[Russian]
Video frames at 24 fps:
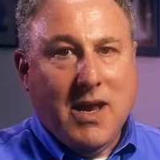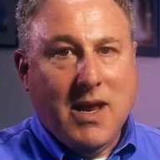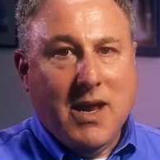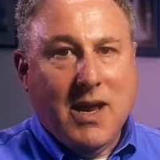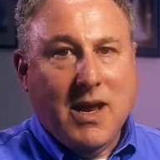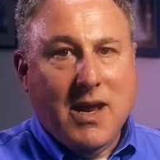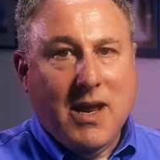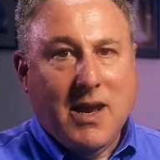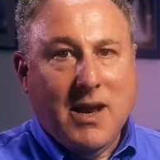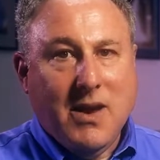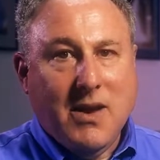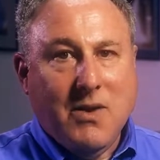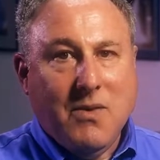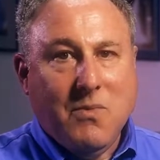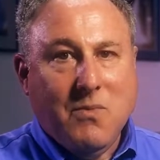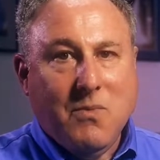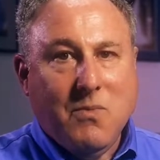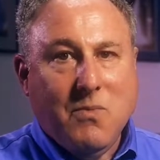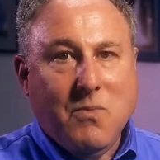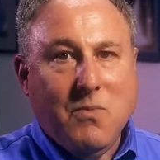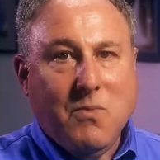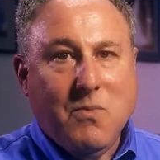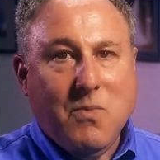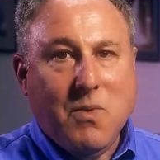что у нас
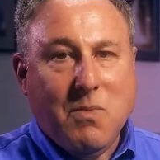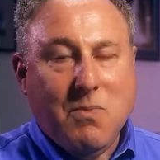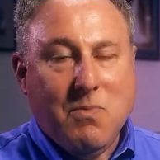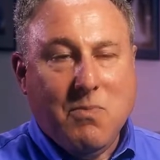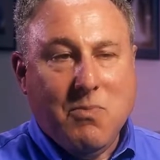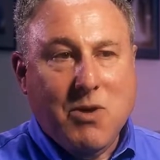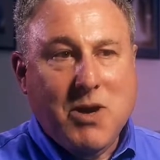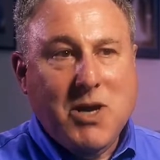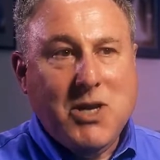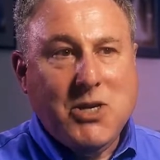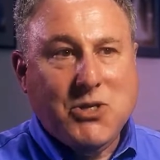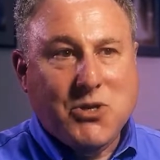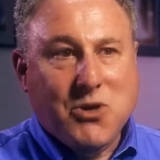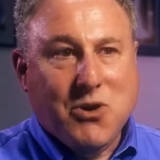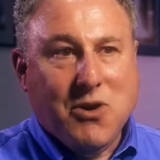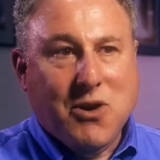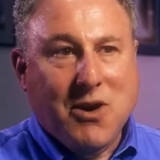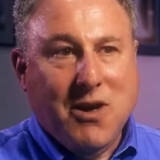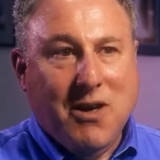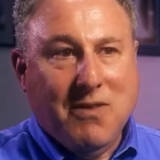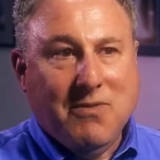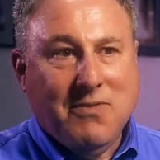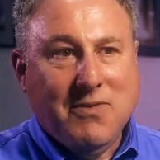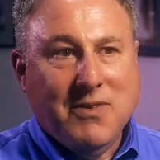есть
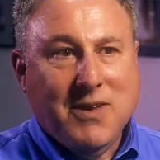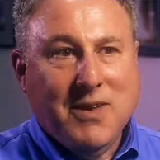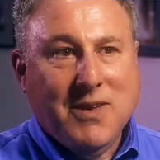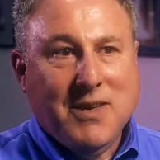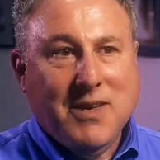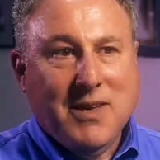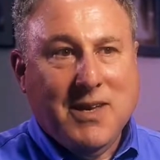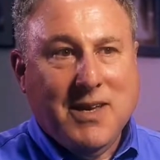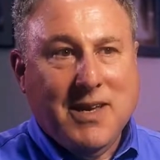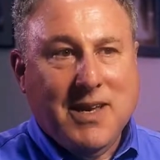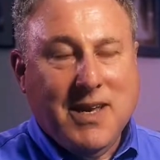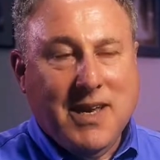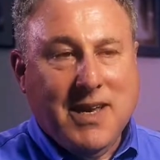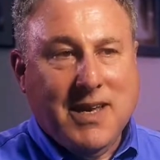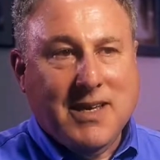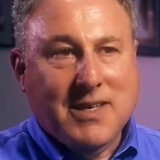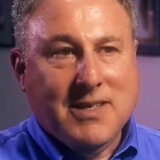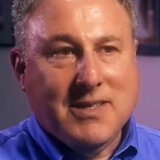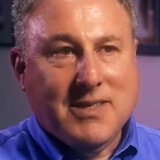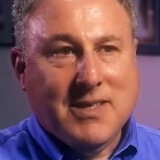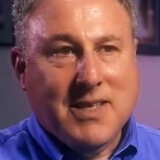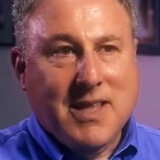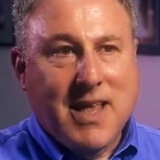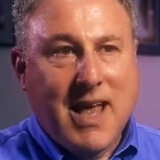ложные
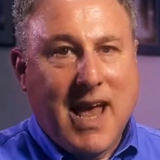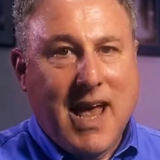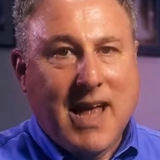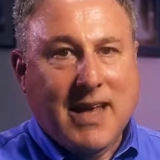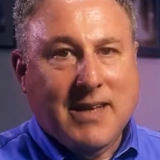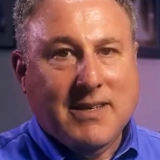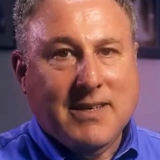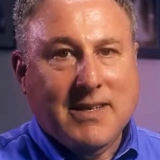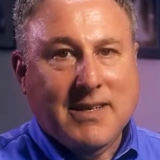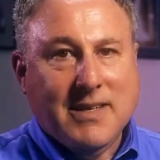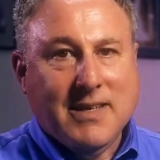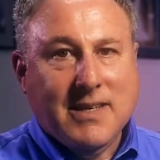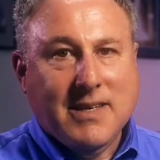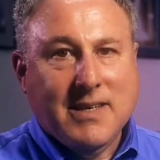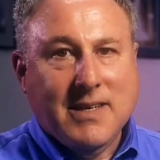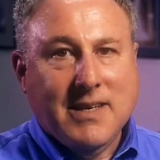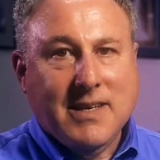представления.